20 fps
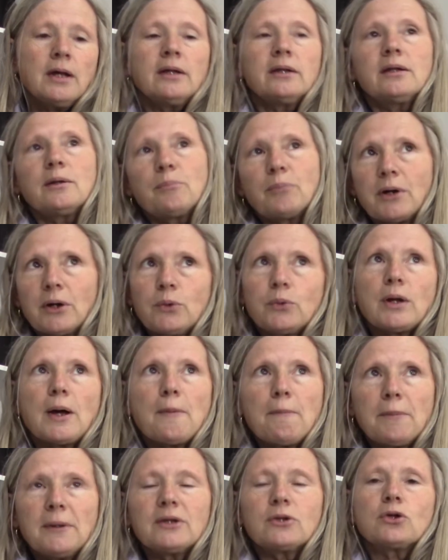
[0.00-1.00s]
Después hay un
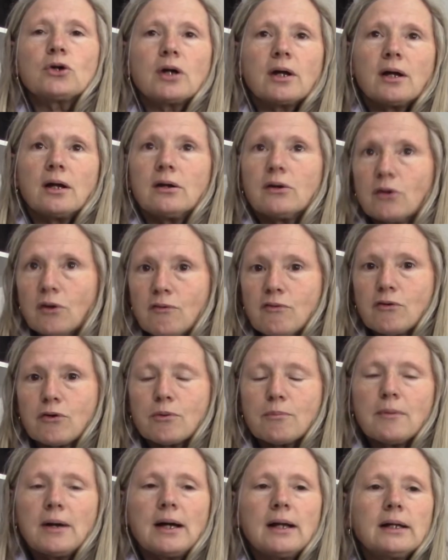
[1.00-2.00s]
aspecto que es el no
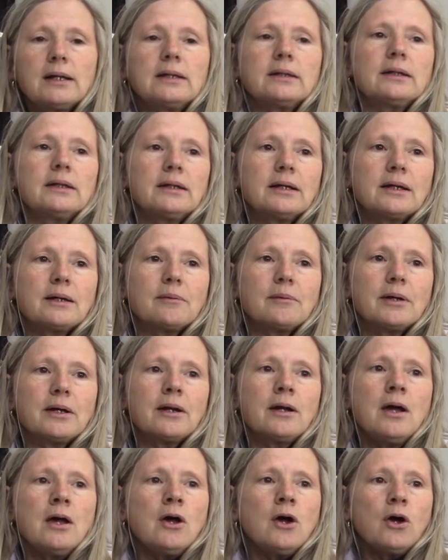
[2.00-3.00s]
formal, que tiene que
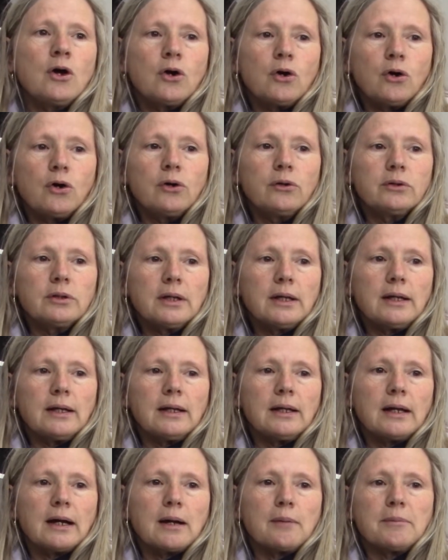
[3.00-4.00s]
ver con
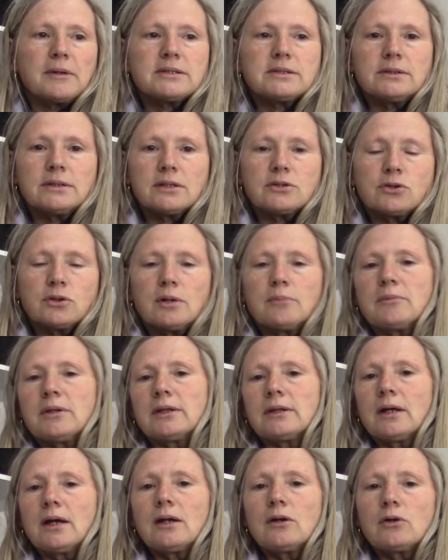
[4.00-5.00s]
eh, la capacitación
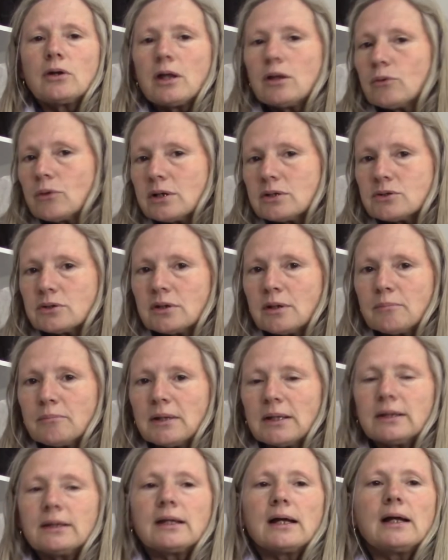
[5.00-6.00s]
ambiental o la educación
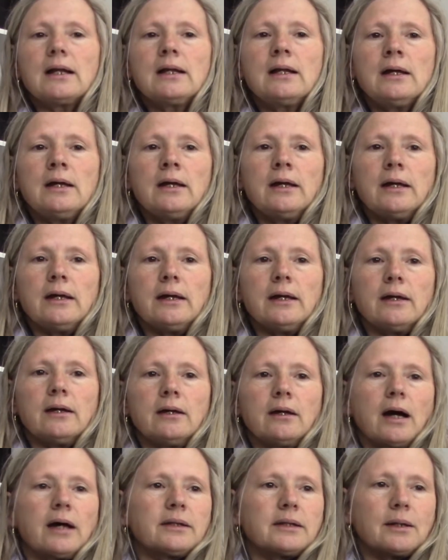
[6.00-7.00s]
ambiental
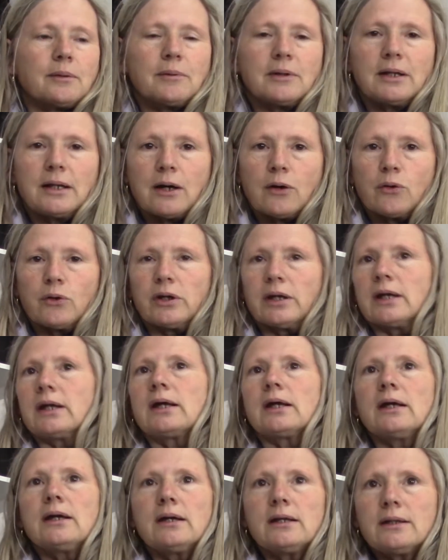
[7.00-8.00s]
eh, a través de las
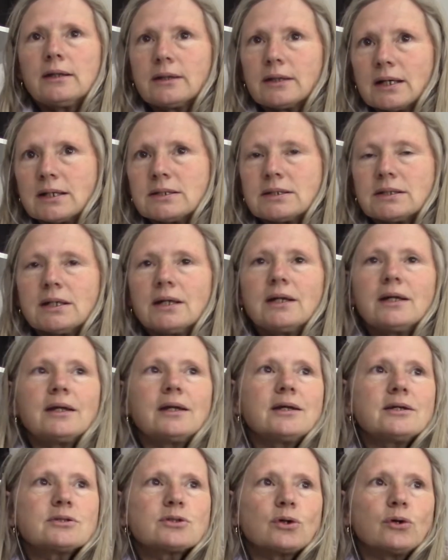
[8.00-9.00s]
ONG, de
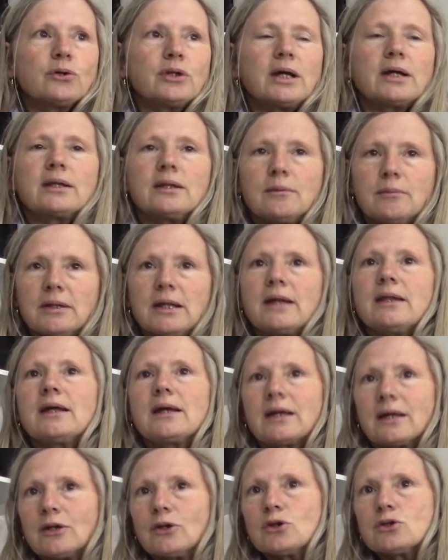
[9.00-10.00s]
talleres o de
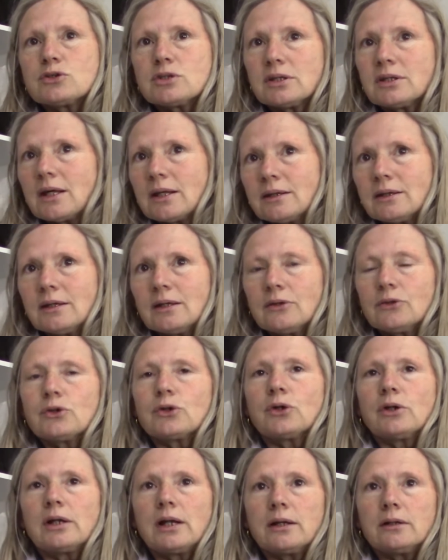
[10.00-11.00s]
actividades que no se dan
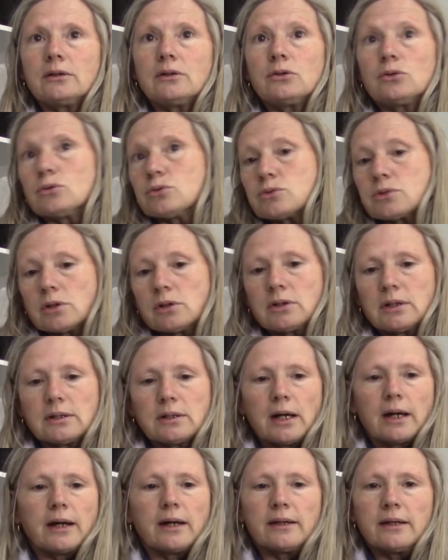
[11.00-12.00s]
dentro de las instituciones
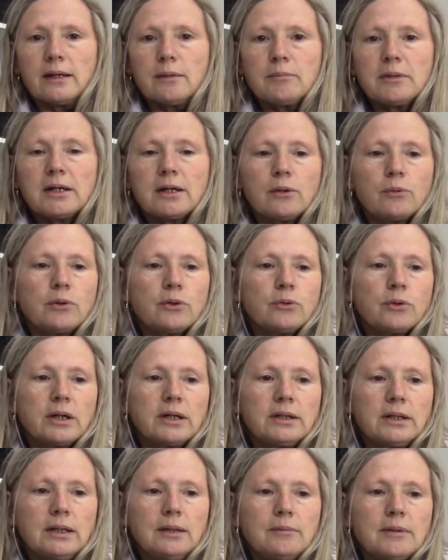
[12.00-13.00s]
instituciones académicas o
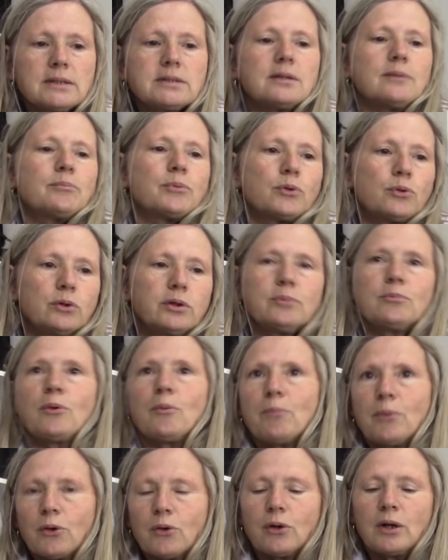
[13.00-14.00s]
educativas y por
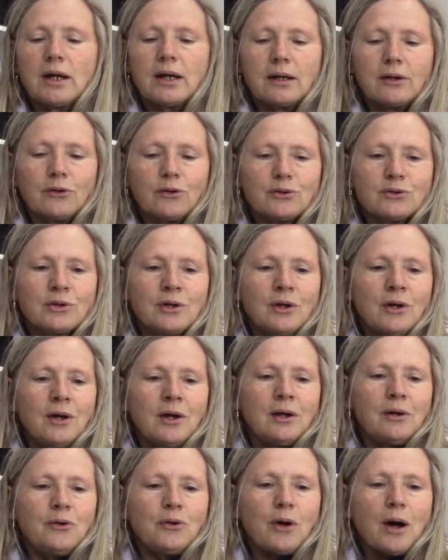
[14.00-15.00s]
último un poco la que nos,
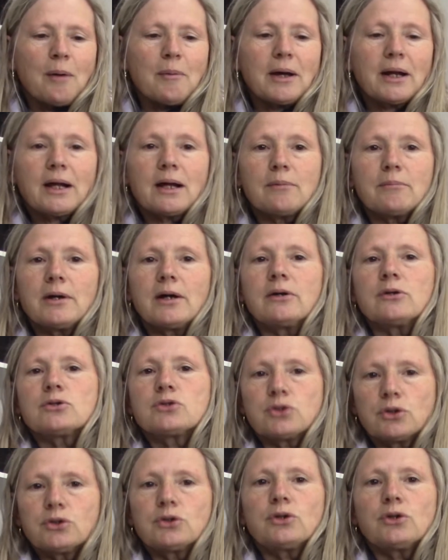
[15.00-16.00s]
nos abarca más a
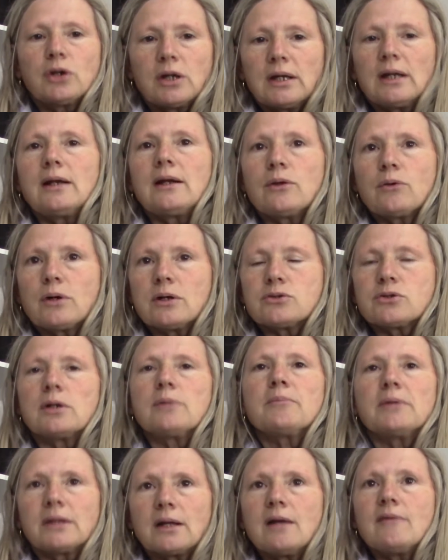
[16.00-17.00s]
nosotros, que es la
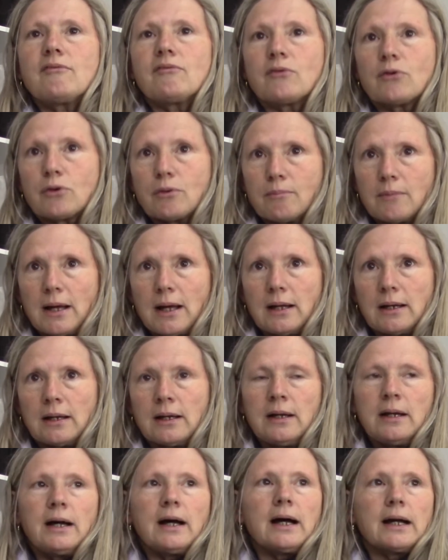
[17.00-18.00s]
educación ambiental
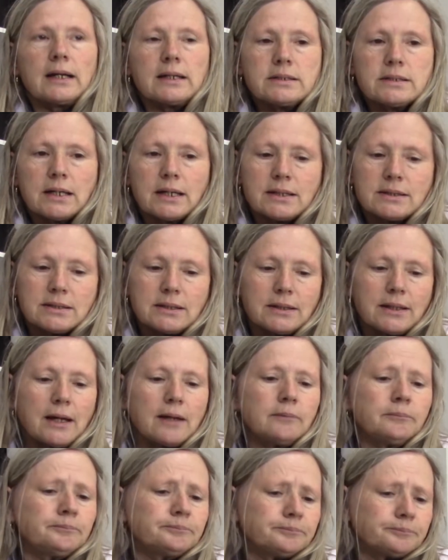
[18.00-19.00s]
formal, aquella que se
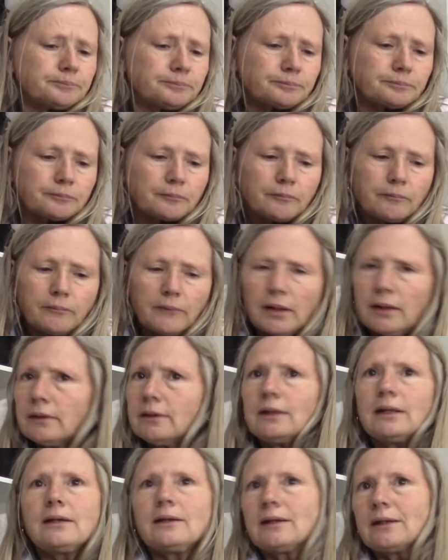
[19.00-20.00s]
da
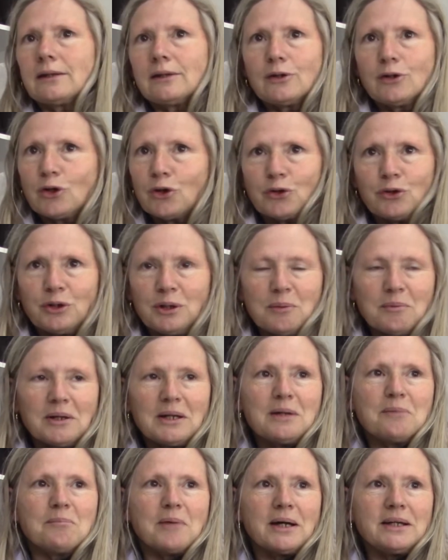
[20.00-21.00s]
desde los
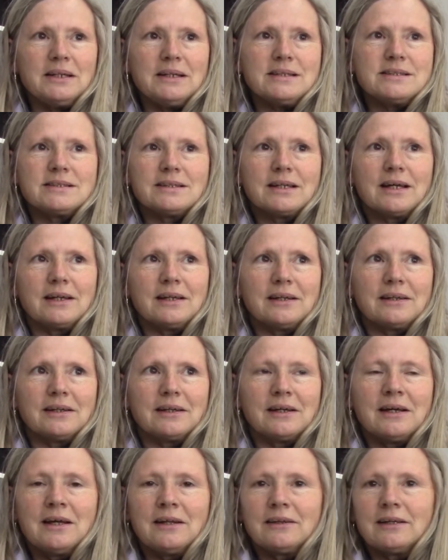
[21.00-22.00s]
niveles más iniciales
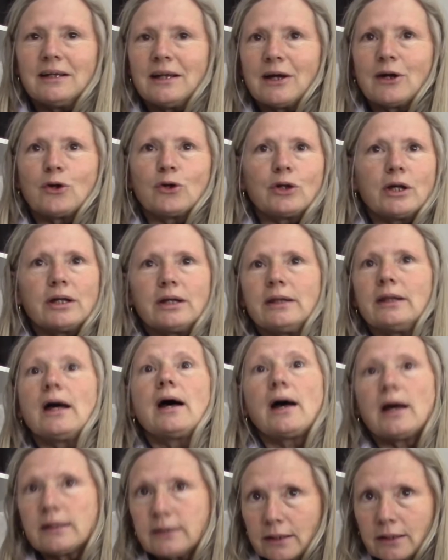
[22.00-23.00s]
de, de, la
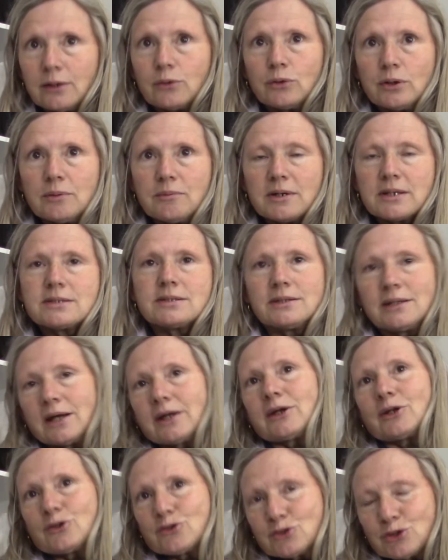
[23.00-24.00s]
escolaridad hasta la
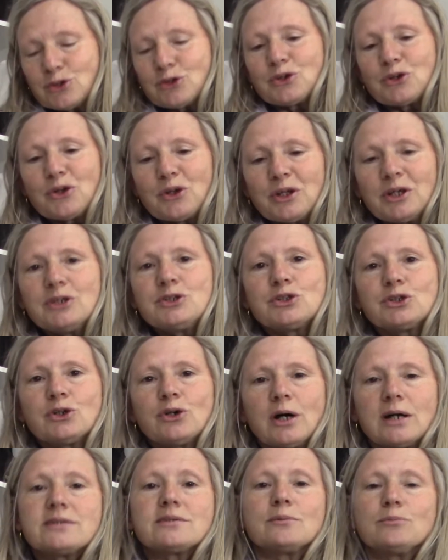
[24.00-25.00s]
universidad, que nosotros de
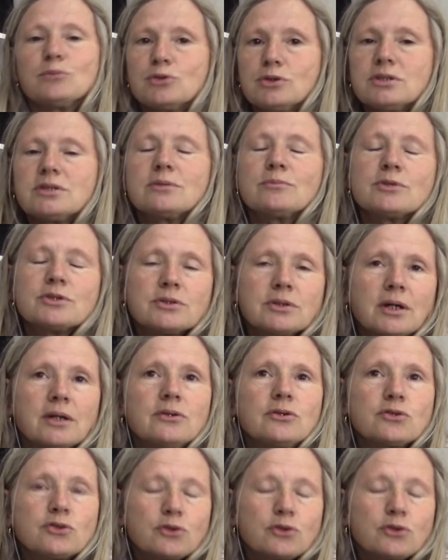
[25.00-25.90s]
hecho hace muchísimos años